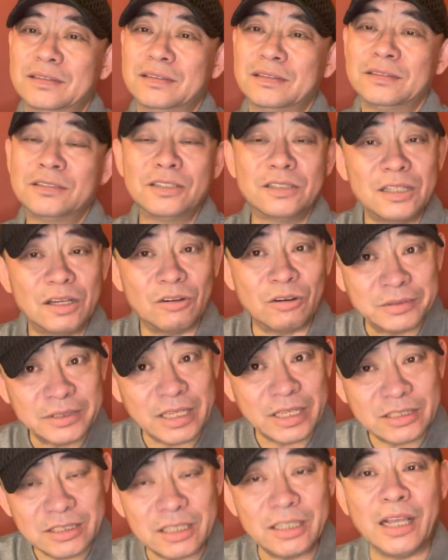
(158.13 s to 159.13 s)
就像我们
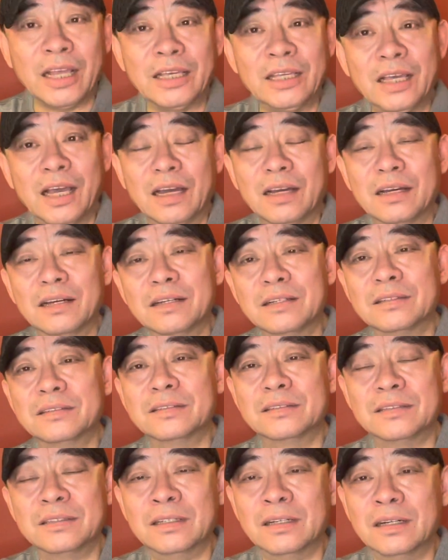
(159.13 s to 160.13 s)
在这儿也一样
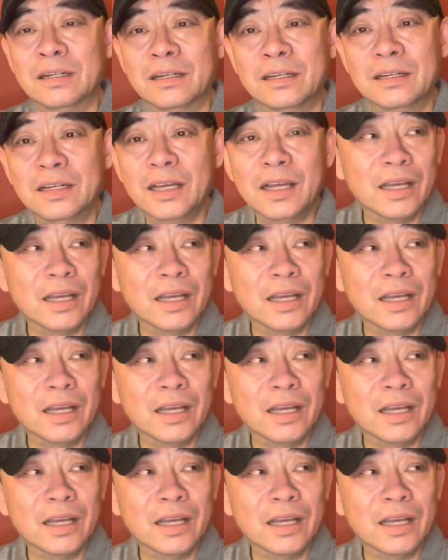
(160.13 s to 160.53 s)
啊！